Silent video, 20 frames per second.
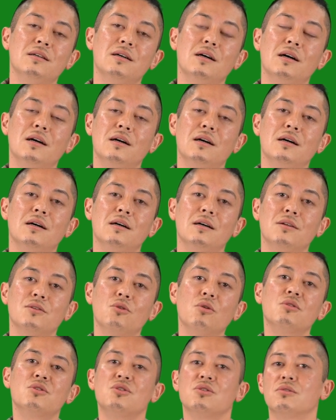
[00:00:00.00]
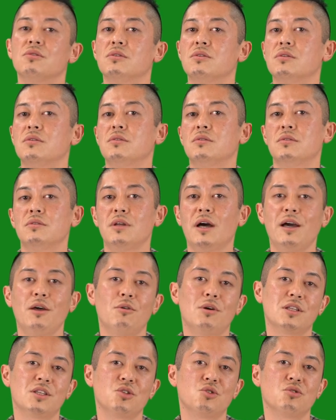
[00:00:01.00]
あ当時の仲
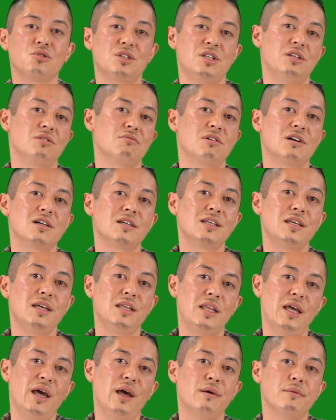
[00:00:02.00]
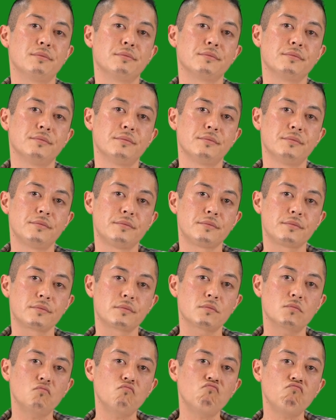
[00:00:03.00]
良かった女性の関係で。はい。
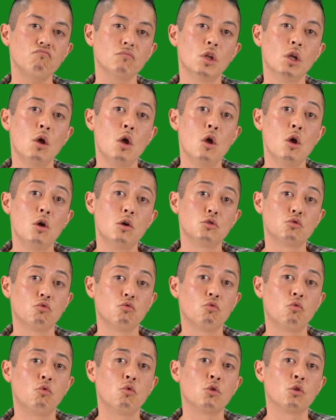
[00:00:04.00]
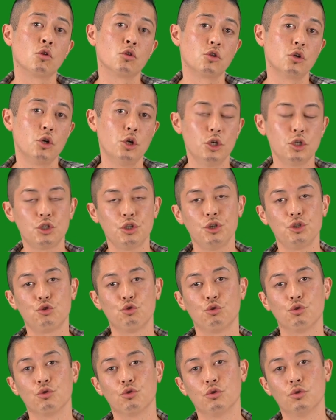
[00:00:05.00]
その頃なんて平成
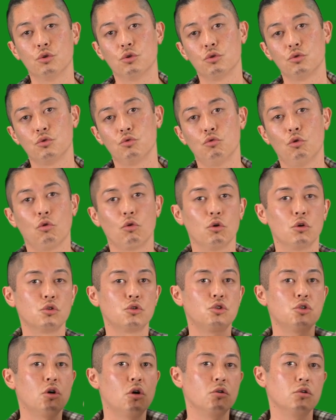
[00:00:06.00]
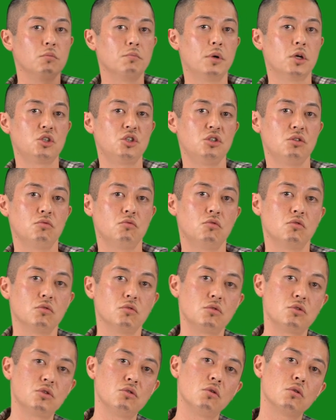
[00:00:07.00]
町のなんか近くに
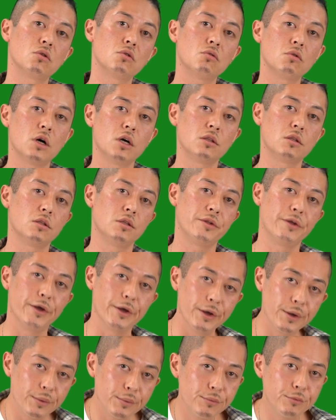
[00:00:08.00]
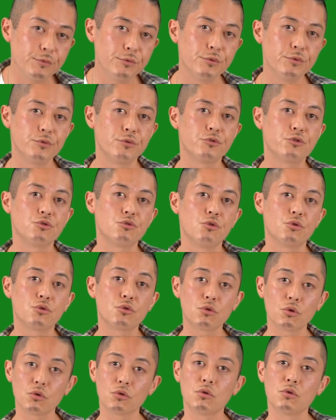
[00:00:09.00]
パチンコ、スロットがあって、
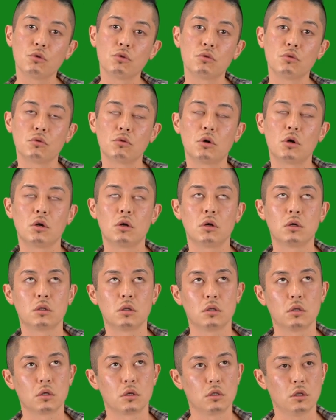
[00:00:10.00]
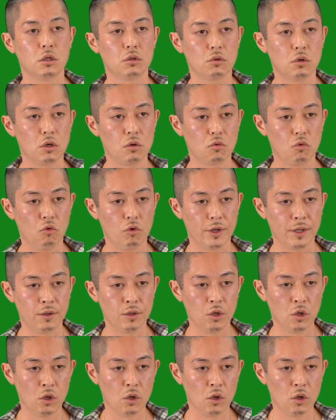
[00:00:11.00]
スロットのからなんだっけ、なんとか公園、